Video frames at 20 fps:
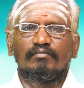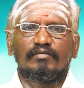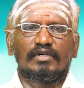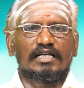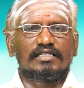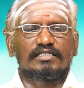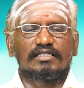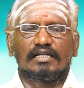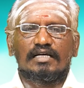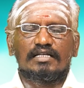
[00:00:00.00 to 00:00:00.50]

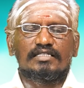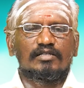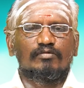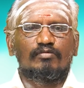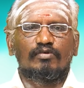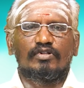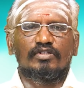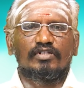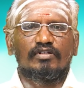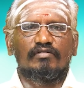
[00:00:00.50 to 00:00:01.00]
மேசராசியை
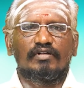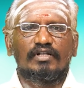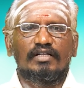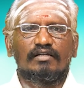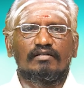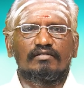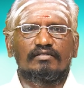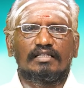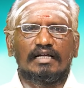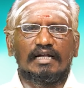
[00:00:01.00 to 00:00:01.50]
பொறுத்த
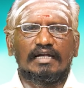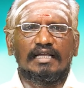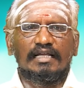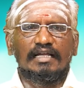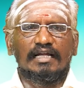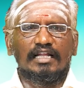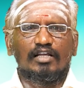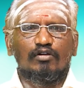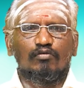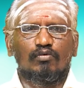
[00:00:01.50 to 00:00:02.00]
வரைக்கும்
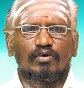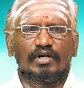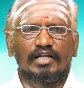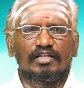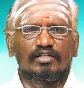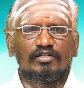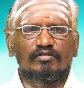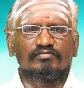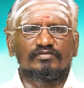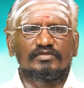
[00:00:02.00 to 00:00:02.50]
தடைகளை
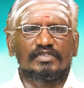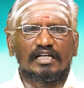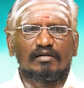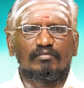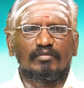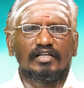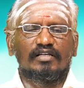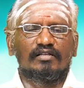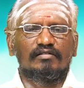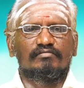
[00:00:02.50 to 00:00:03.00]
உடைக்கும்
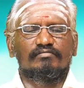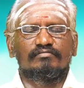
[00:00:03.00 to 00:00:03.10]
தன்மை